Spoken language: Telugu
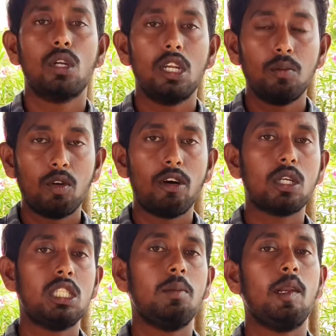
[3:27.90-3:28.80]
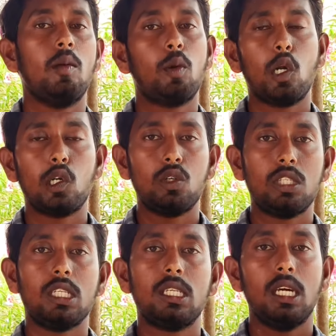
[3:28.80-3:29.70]
సో నేను ఇప్పుడు వరకు చెప్పిన ప్రొడక్ట్
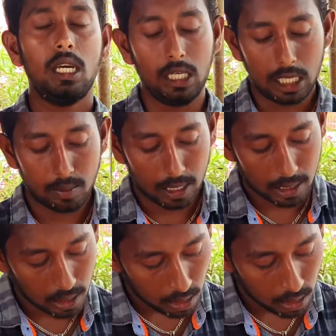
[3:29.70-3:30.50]
వచ్చేసి ఇదనమాట